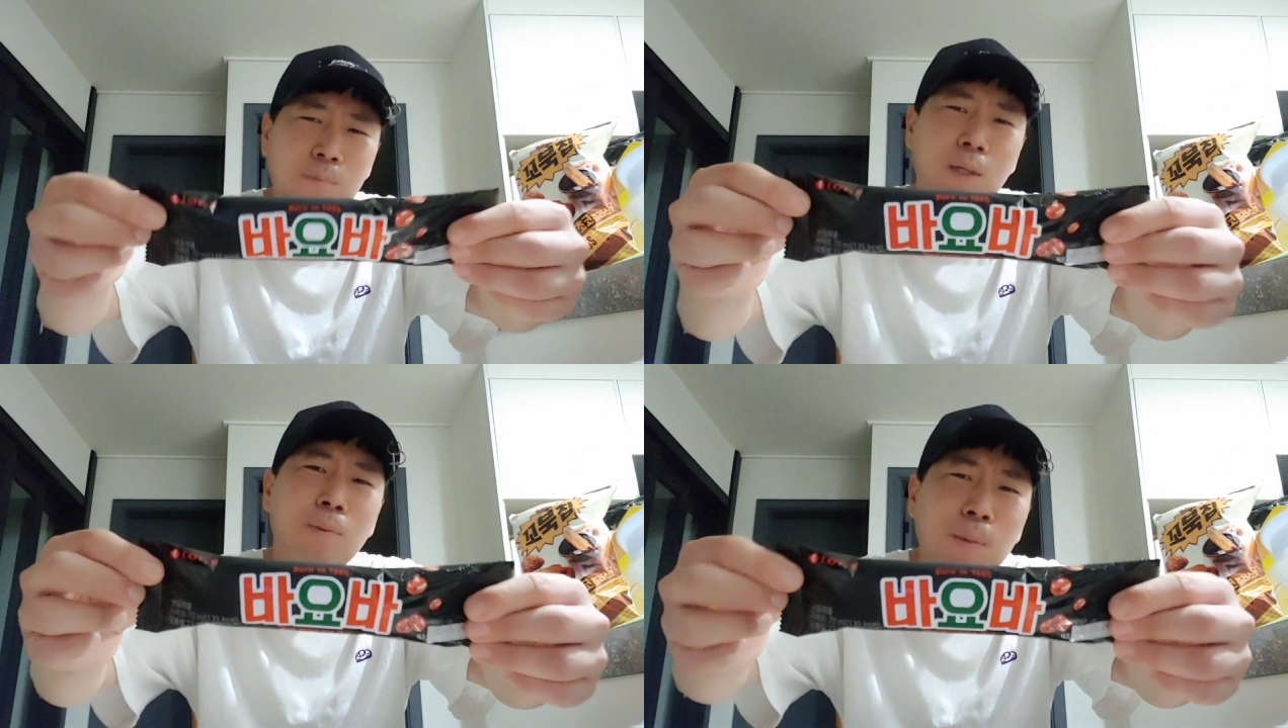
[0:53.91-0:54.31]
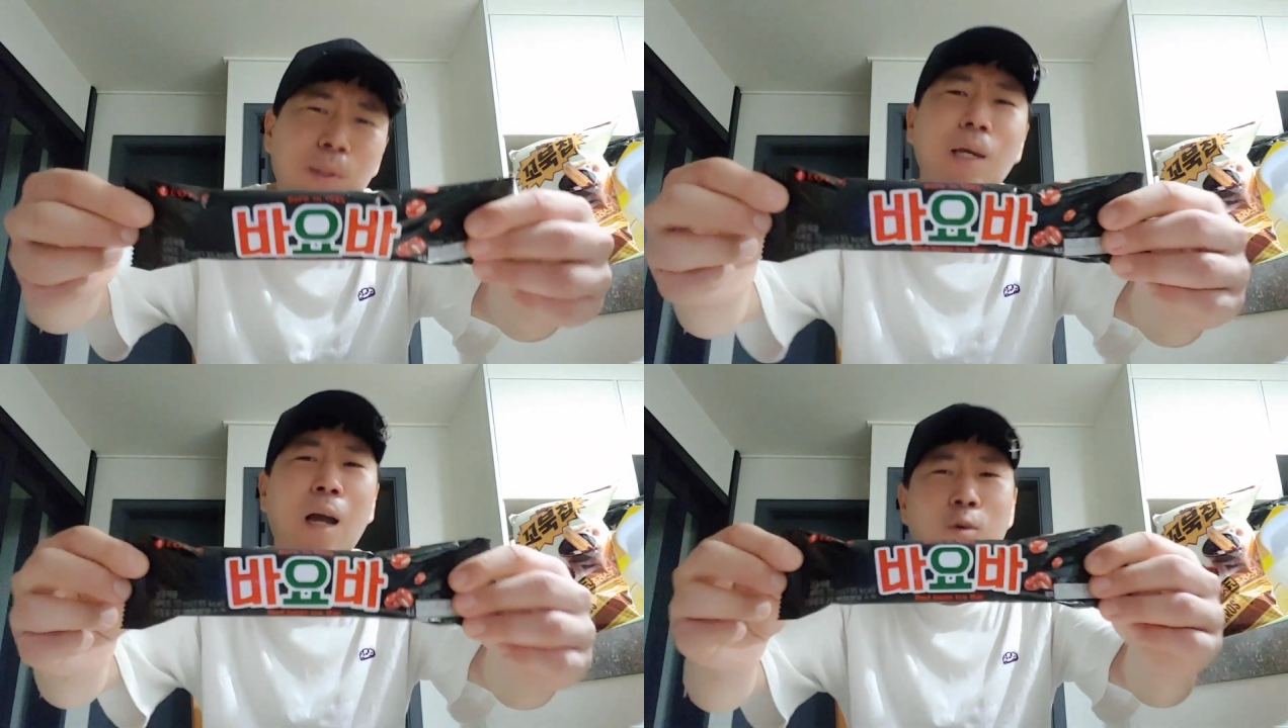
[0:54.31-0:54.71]

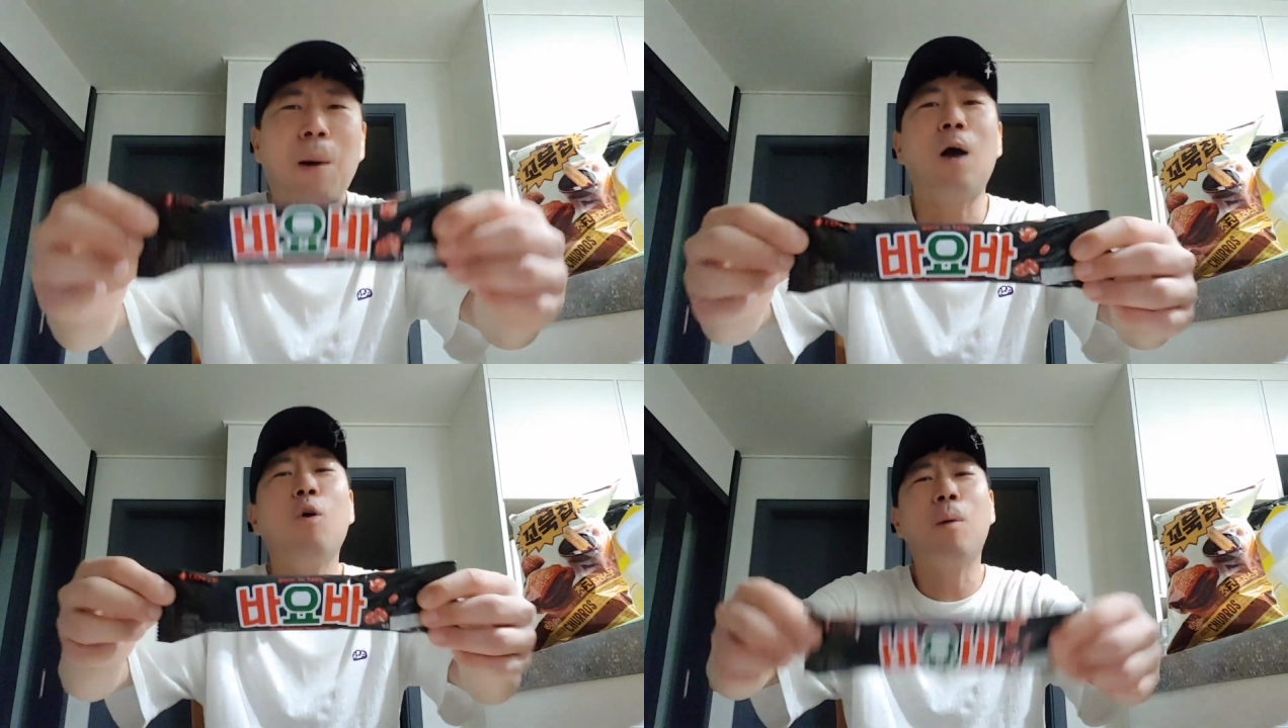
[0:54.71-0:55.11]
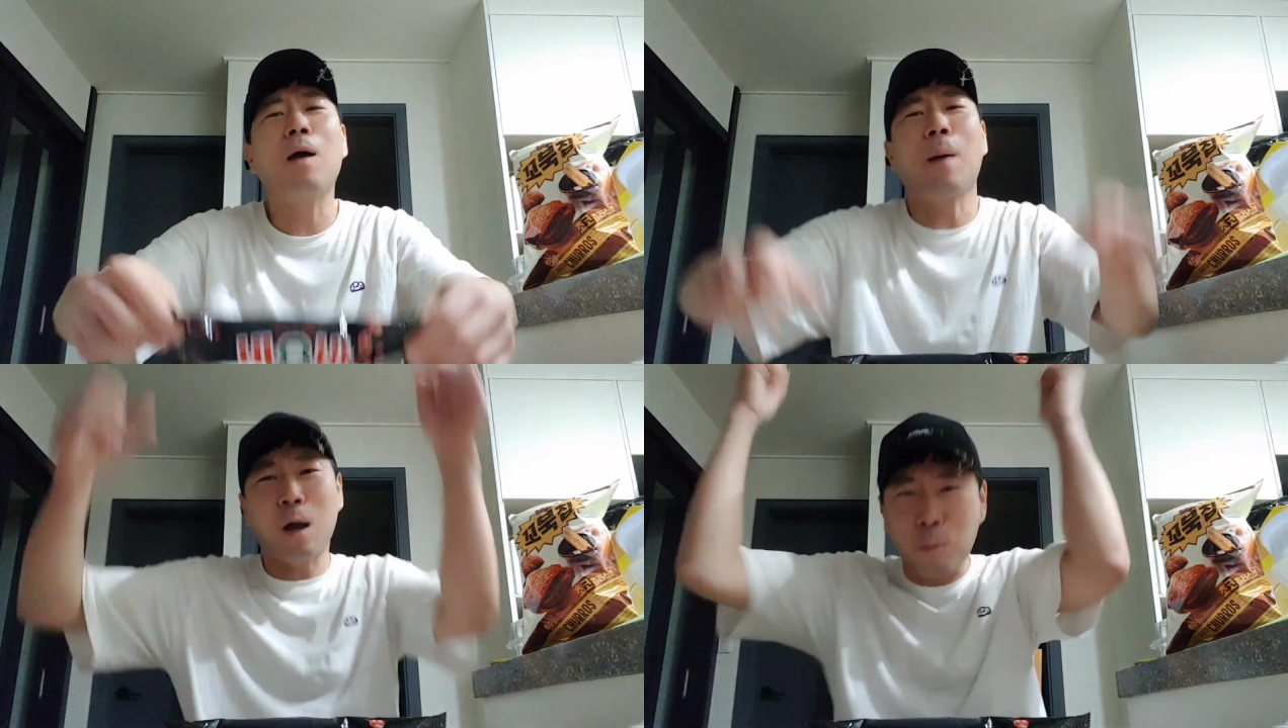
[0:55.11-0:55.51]
비비빅이 아니고
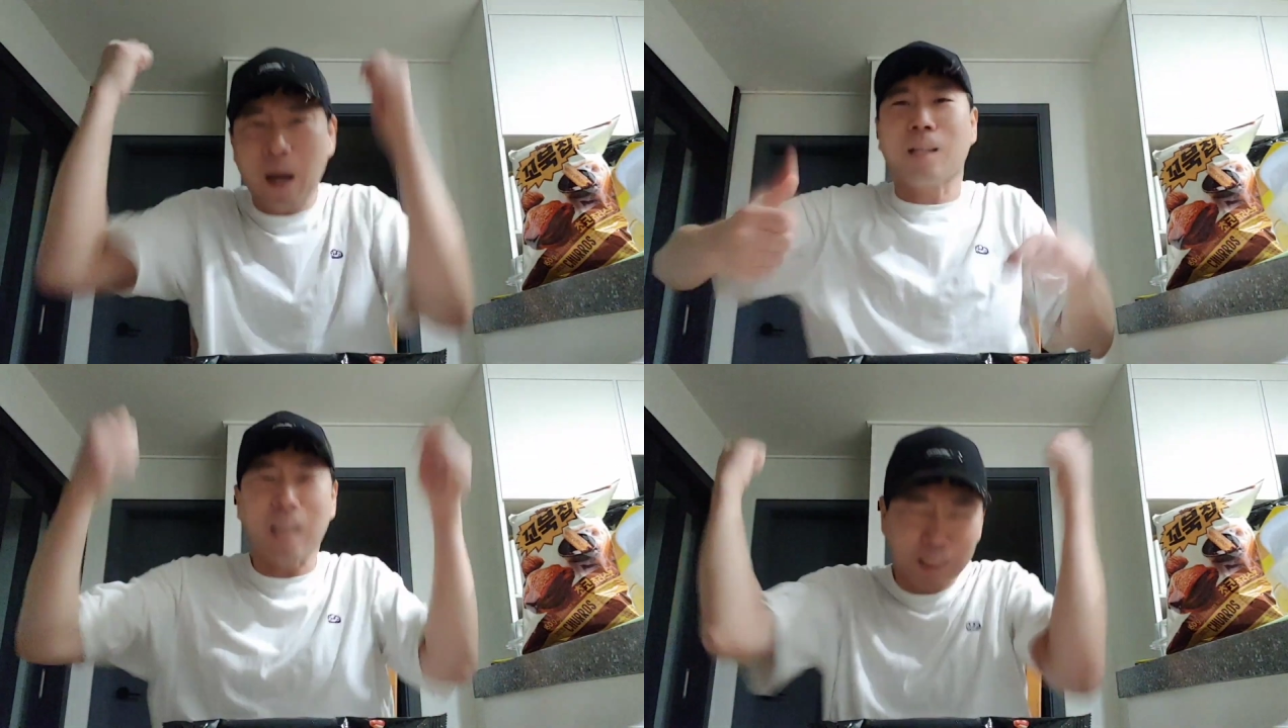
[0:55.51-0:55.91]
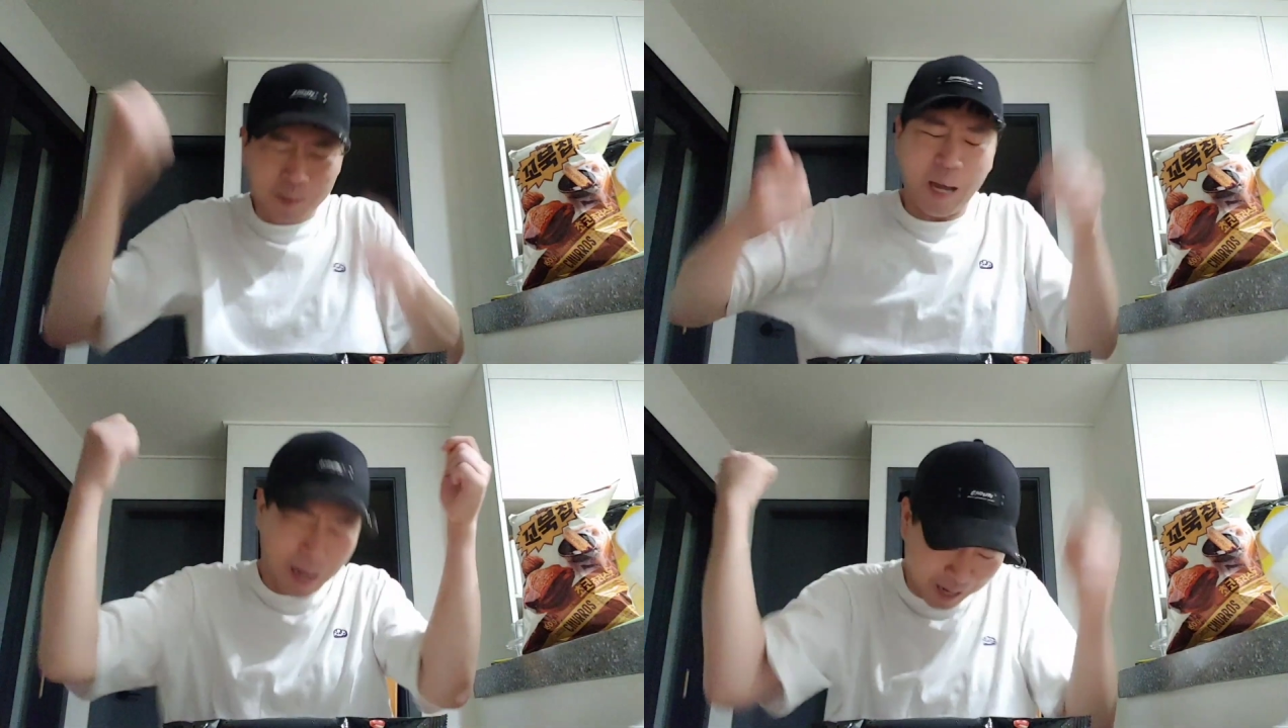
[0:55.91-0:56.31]
바요바야 바요바야
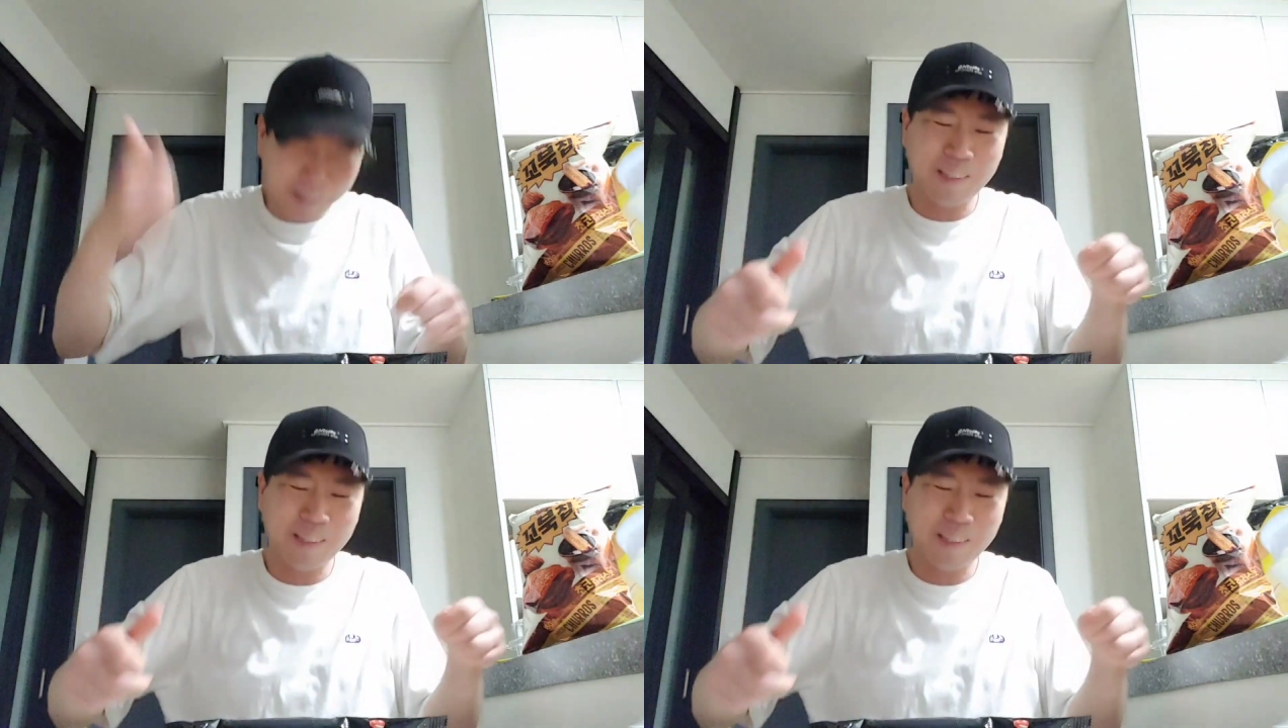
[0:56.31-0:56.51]
짜증나